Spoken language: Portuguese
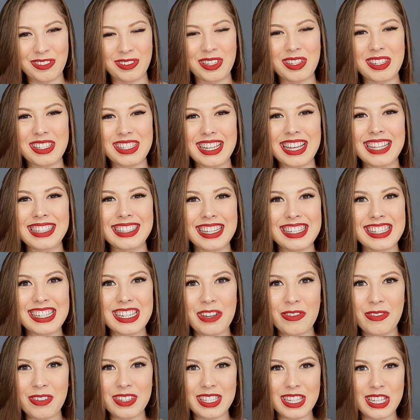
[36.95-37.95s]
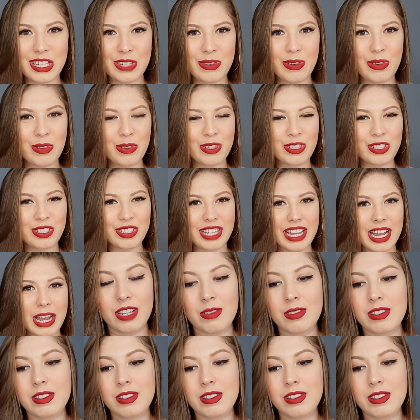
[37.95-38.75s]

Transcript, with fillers: Eu tenho certeza que vocês vão gostar.